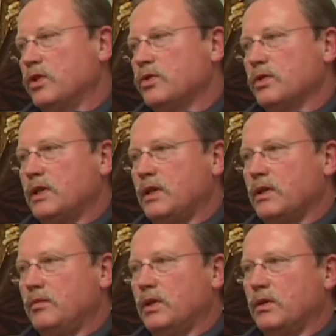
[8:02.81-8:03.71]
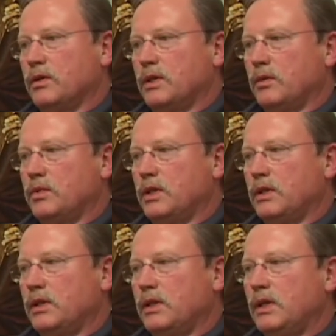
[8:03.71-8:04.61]
6, jeżeli by ktoś chciał
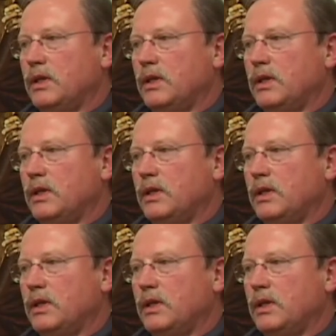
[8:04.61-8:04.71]
przyjść.